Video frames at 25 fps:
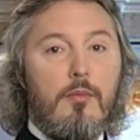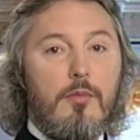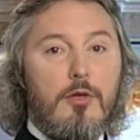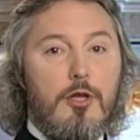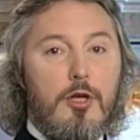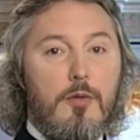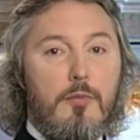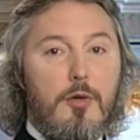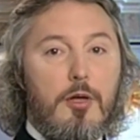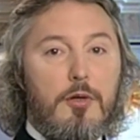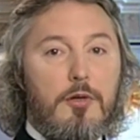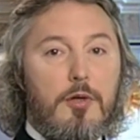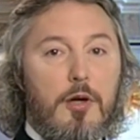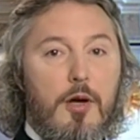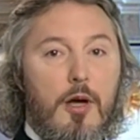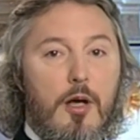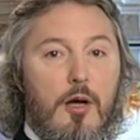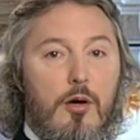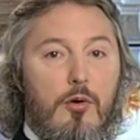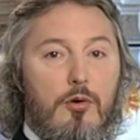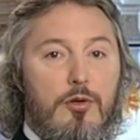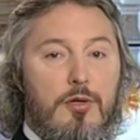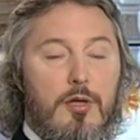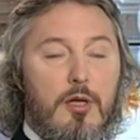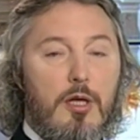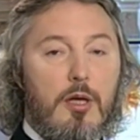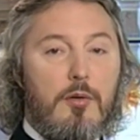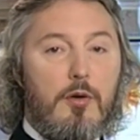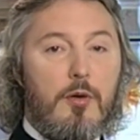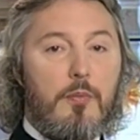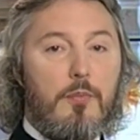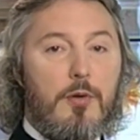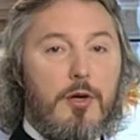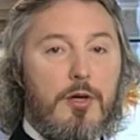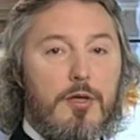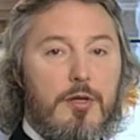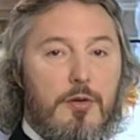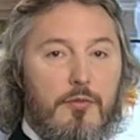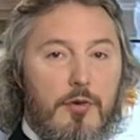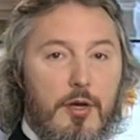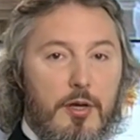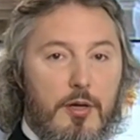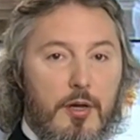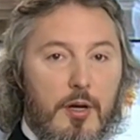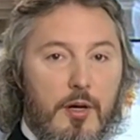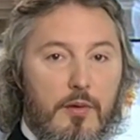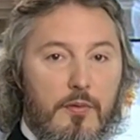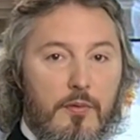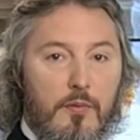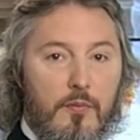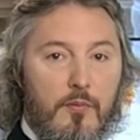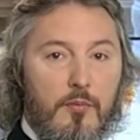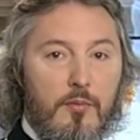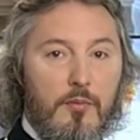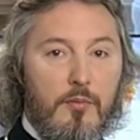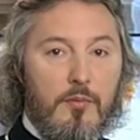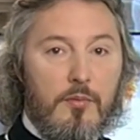Дмитрия Розанова, пресвитеров,